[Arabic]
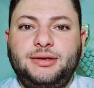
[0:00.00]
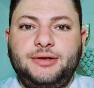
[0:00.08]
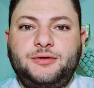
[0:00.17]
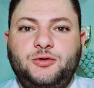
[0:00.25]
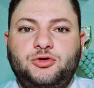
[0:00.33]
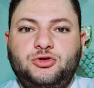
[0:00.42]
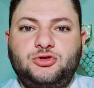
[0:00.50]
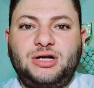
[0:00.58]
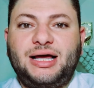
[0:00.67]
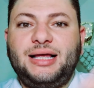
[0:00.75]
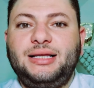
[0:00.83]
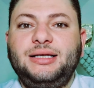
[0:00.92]
الكورتيزون
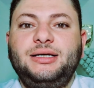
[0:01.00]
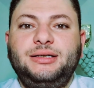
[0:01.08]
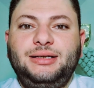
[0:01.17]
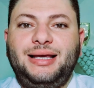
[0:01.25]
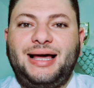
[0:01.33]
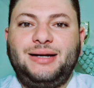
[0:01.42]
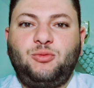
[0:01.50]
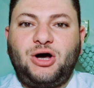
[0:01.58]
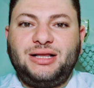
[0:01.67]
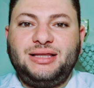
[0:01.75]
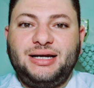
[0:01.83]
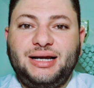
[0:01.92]
عالي يعني
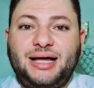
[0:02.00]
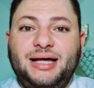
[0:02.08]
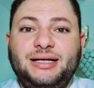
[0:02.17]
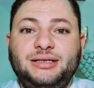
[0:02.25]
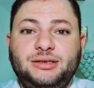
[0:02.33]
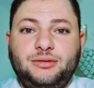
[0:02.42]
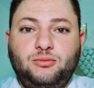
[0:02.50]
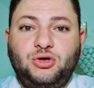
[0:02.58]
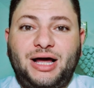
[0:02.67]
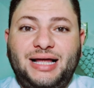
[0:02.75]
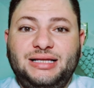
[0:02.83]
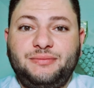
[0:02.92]
معدل الحرج
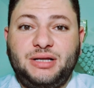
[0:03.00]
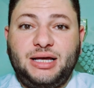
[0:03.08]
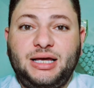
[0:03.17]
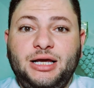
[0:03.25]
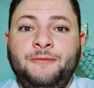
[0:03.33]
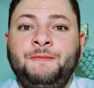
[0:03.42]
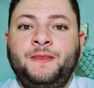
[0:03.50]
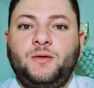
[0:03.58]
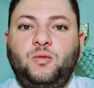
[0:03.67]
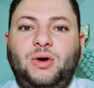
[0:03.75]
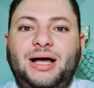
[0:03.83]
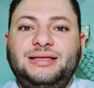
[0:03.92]
منعدم نهائي
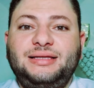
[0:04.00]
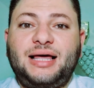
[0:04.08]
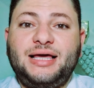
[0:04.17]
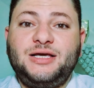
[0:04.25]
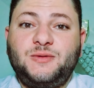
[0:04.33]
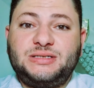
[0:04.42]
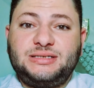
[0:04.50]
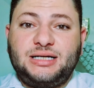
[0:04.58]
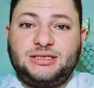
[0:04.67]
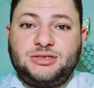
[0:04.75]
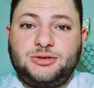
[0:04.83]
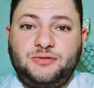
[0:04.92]
وحتى اي وزن
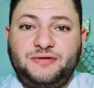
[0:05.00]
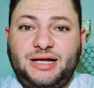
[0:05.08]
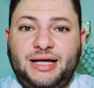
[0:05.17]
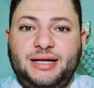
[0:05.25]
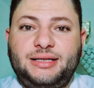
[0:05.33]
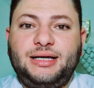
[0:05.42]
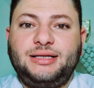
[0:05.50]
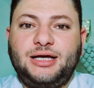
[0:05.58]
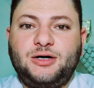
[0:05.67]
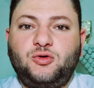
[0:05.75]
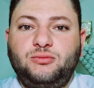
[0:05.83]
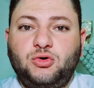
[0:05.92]
هتنزله في الحاله ديت
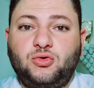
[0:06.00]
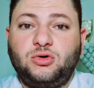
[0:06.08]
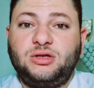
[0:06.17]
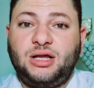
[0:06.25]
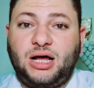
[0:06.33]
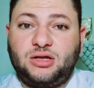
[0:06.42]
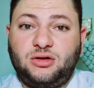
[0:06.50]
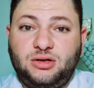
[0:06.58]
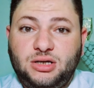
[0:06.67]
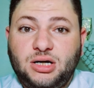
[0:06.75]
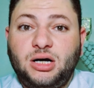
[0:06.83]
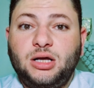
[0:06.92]
هيكون من الكتله
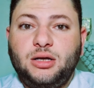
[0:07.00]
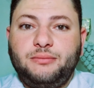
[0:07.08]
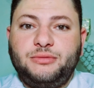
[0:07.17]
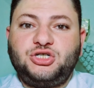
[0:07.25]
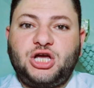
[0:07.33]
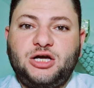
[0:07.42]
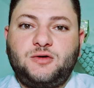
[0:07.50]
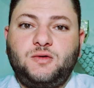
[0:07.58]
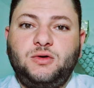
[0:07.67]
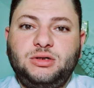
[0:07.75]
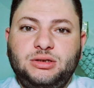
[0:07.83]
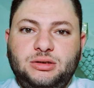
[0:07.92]
العضليه مش
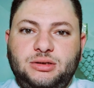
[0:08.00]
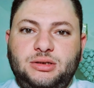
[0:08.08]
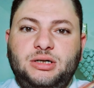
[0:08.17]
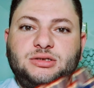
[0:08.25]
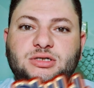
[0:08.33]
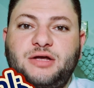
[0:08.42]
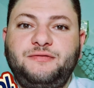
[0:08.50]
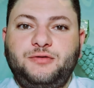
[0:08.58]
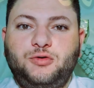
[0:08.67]
هيكون نقصان في